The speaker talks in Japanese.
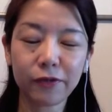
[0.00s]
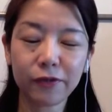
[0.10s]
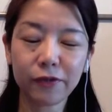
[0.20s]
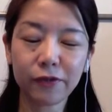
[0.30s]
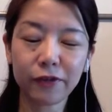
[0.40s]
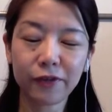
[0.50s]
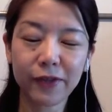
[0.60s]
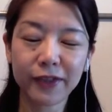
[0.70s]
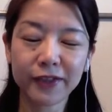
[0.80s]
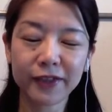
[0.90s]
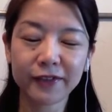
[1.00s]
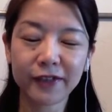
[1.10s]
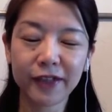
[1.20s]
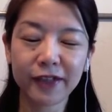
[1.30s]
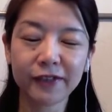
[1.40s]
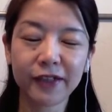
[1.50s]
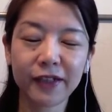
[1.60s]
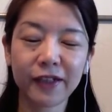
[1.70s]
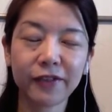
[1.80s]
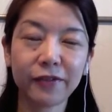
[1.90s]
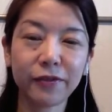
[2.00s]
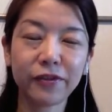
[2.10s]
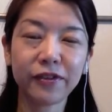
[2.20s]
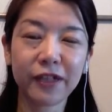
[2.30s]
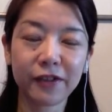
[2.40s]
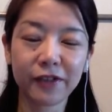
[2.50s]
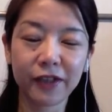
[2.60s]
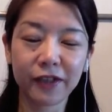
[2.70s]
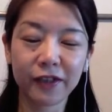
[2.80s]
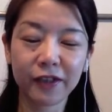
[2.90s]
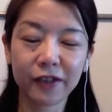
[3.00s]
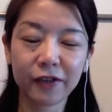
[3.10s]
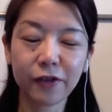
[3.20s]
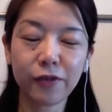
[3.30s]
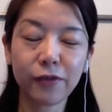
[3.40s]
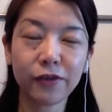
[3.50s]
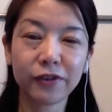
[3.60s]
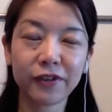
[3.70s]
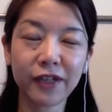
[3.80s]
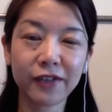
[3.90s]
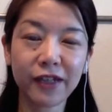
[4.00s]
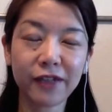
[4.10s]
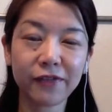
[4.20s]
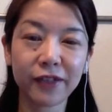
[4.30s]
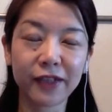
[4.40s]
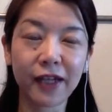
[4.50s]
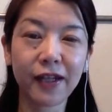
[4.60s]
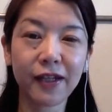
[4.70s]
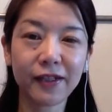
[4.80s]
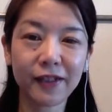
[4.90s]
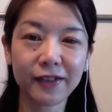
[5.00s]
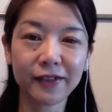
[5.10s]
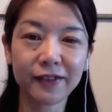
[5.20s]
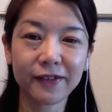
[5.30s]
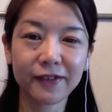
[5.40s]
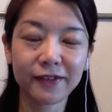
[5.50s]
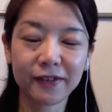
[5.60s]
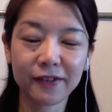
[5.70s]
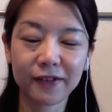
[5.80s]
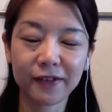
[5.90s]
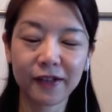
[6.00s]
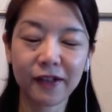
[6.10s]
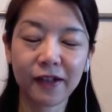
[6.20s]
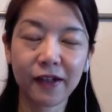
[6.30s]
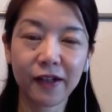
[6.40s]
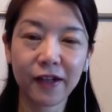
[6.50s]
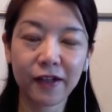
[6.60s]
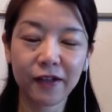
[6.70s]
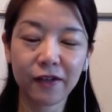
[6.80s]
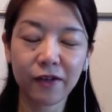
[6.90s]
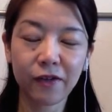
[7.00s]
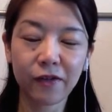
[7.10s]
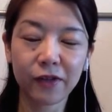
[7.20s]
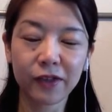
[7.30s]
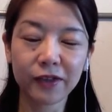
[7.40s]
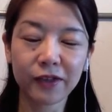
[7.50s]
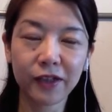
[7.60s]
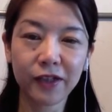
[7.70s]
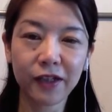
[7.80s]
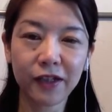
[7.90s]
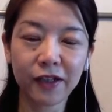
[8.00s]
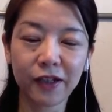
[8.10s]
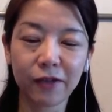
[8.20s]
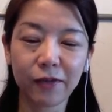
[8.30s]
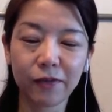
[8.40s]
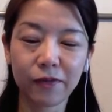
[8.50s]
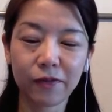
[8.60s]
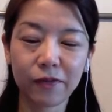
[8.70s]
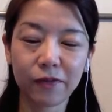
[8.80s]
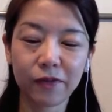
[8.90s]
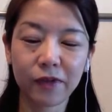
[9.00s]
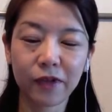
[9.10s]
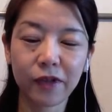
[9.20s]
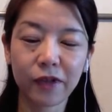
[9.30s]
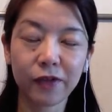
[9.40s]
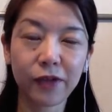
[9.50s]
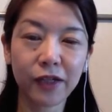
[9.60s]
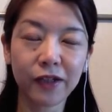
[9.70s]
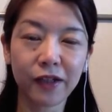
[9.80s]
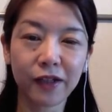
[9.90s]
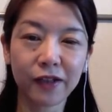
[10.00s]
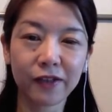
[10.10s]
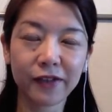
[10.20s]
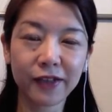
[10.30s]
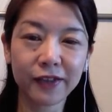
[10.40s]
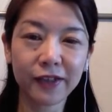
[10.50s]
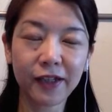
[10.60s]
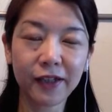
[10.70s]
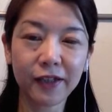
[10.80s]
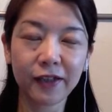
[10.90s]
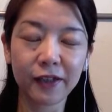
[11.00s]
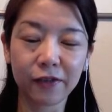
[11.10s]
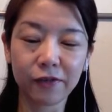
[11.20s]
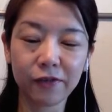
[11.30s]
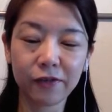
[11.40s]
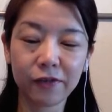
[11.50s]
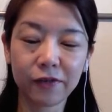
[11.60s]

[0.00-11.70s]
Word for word: 言を言葉にして伝えてくれたらスムーズなのに、と思う女性スタッフが大半です。え、私聞いてないけど。それって正式決定なの